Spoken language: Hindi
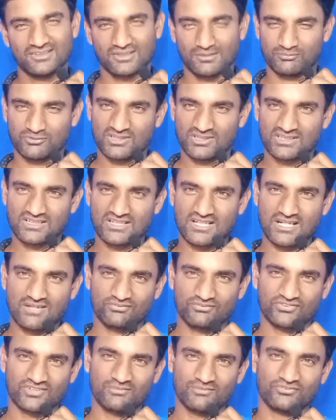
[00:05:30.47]
तब तक
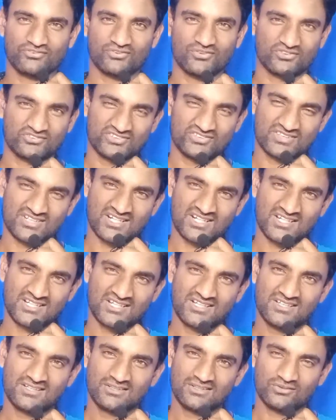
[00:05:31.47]
आप सब सुरक्षित
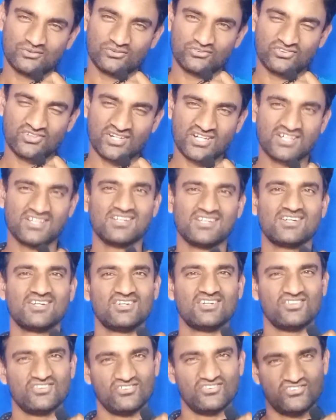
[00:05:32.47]
रहे खुश रहे
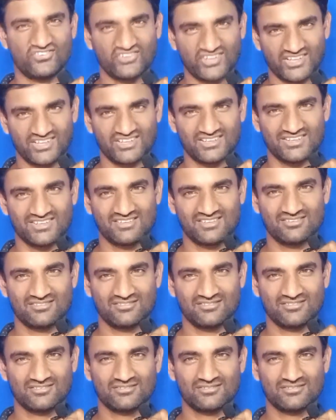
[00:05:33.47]
जय हिंद